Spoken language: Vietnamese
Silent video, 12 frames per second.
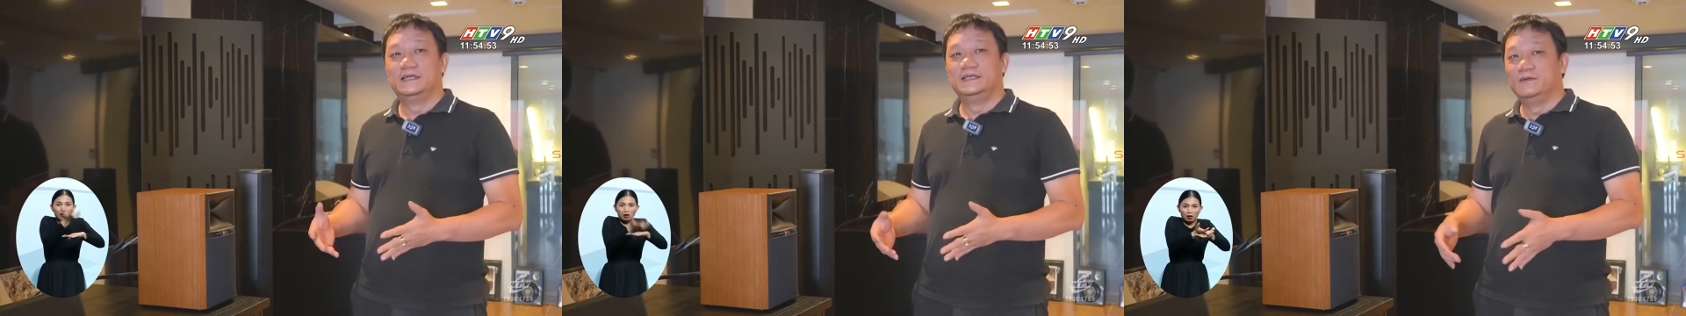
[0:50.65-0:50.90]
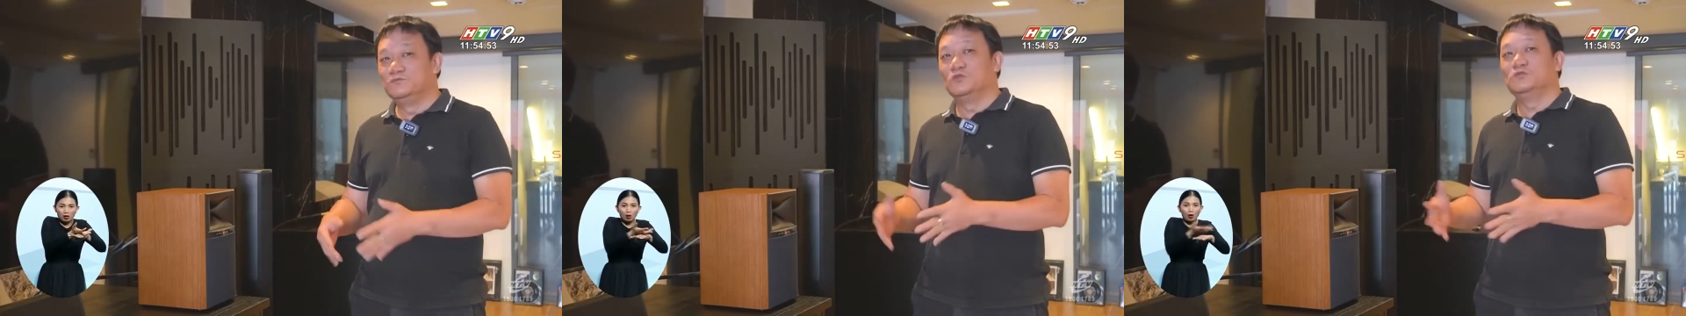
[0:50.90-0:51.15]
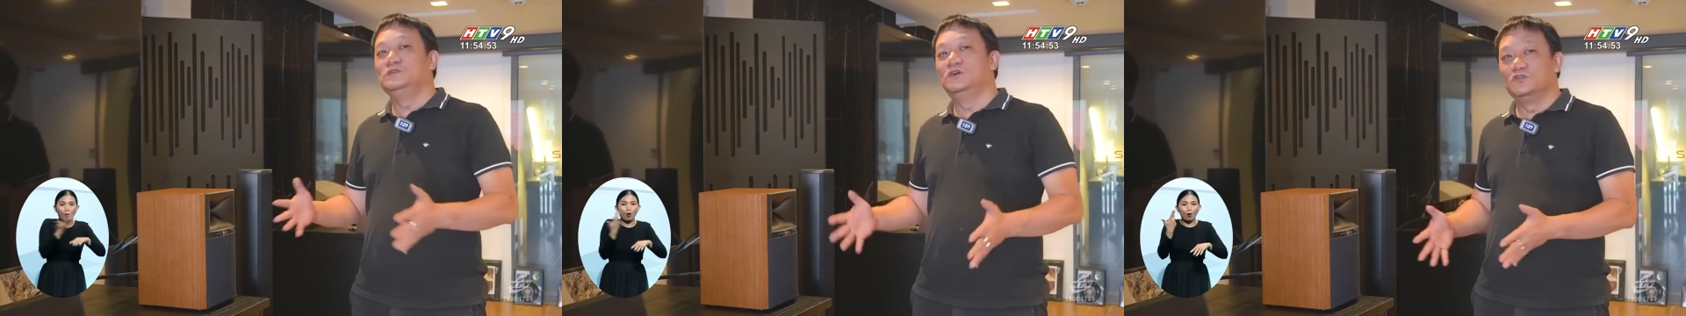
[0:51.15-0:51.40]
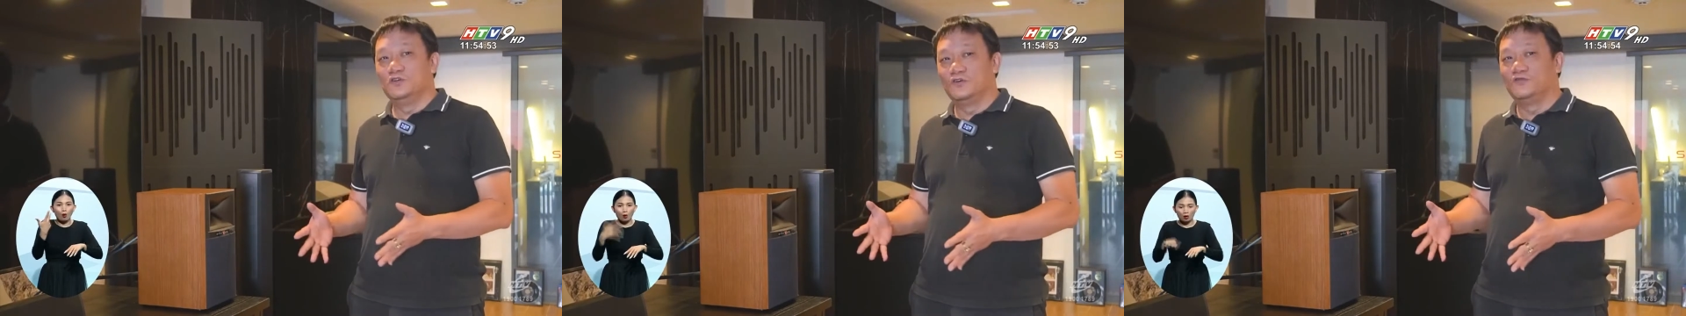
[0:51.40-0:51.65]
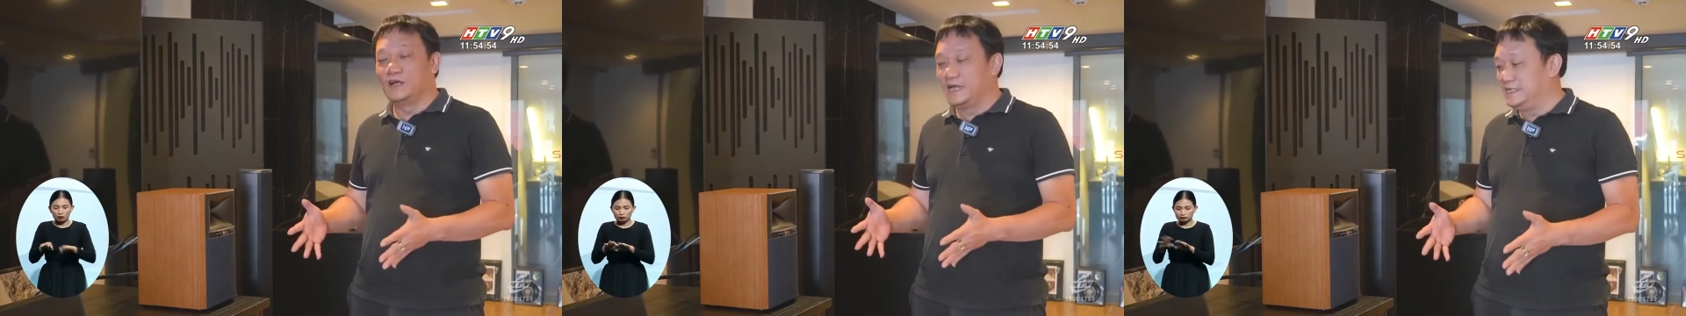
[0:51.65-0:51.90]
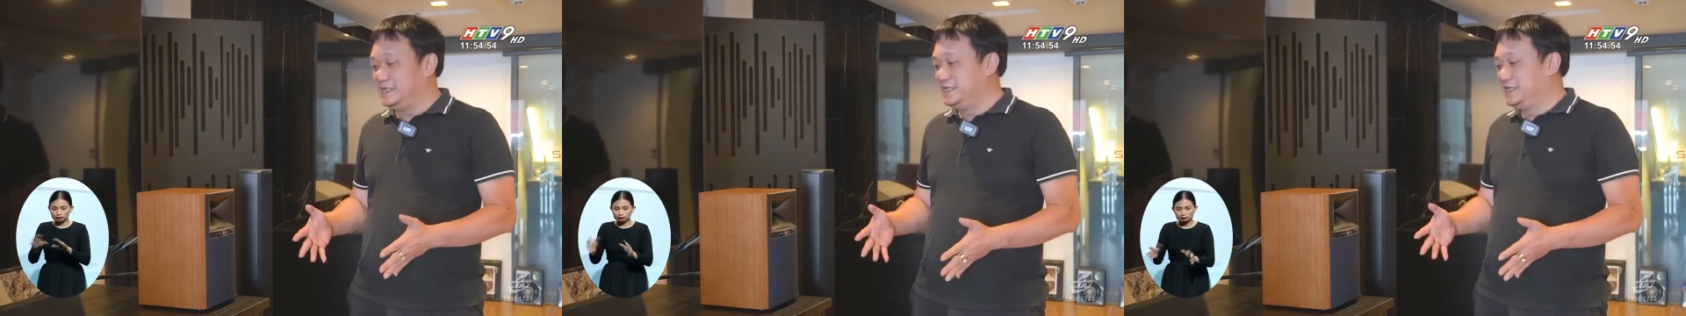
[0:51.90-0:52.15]
Nghiêm túc như audio
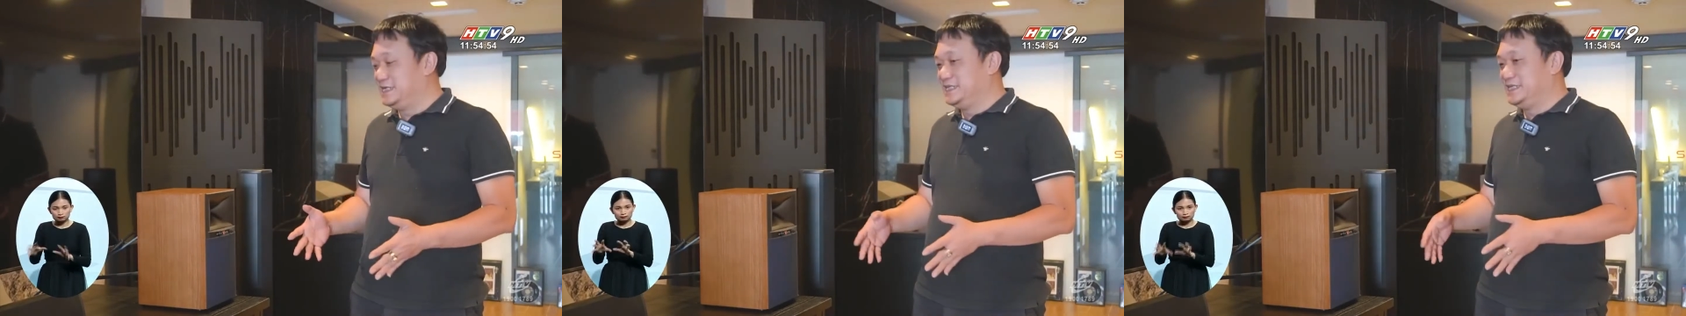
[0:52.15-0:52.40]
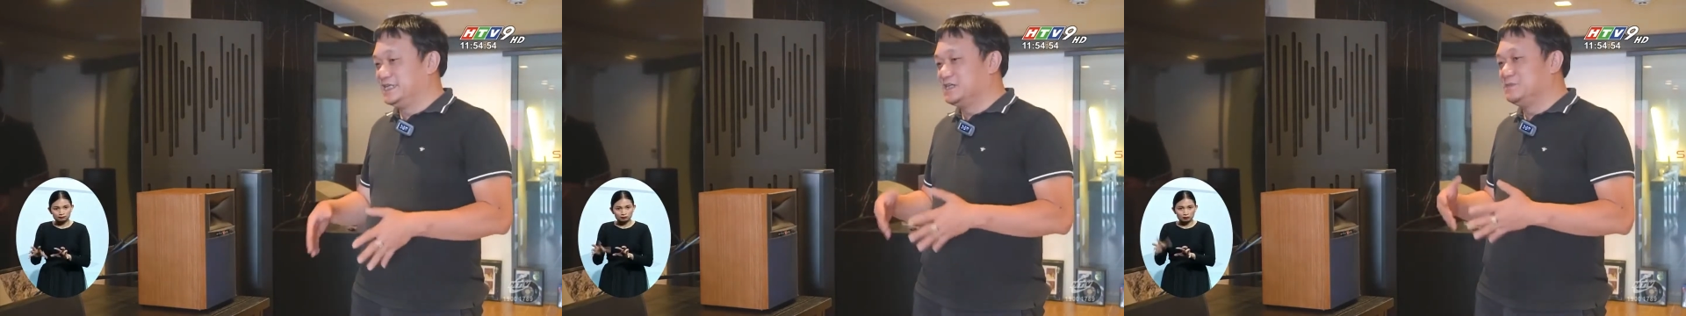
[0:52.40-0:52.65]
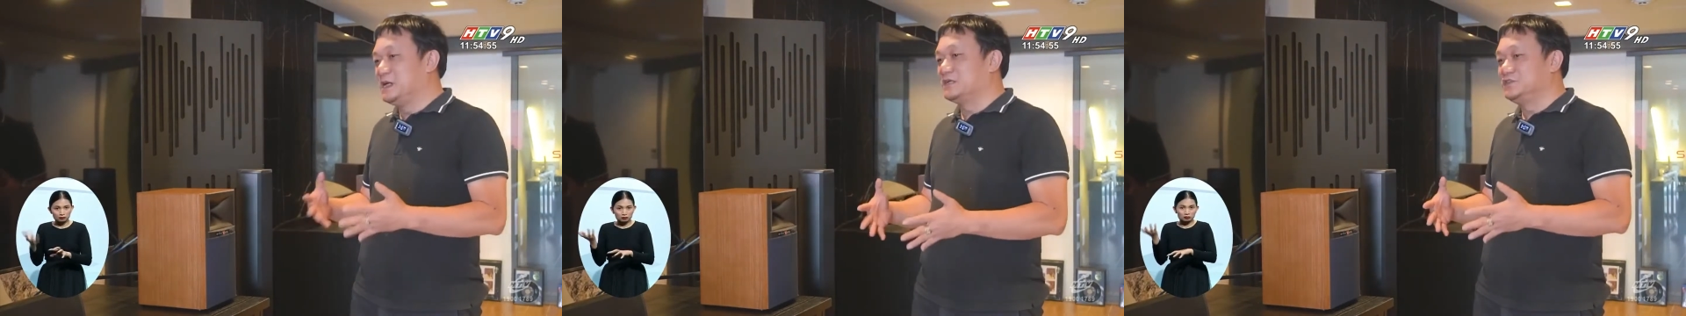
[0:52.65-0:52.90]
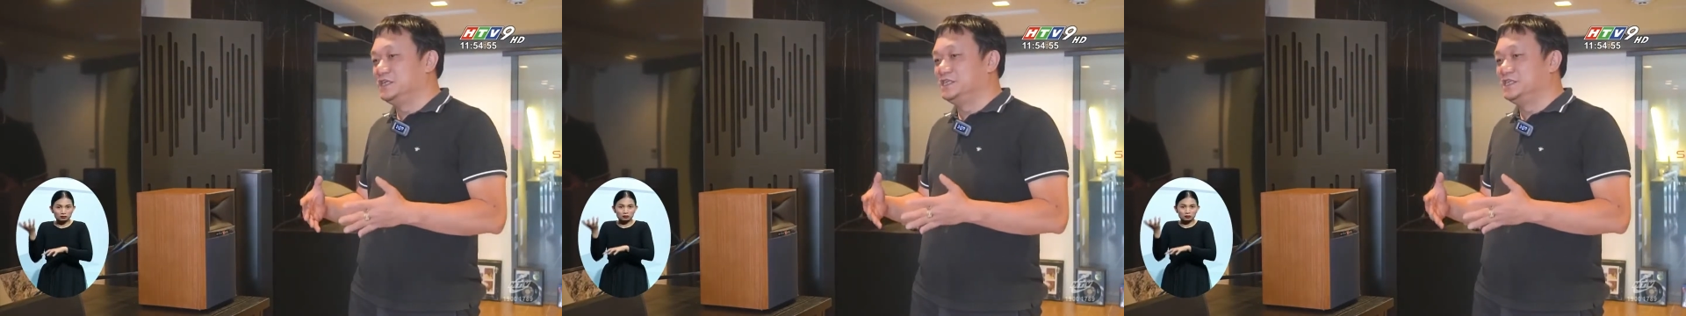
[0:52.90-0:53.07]
file thì các bạn có thể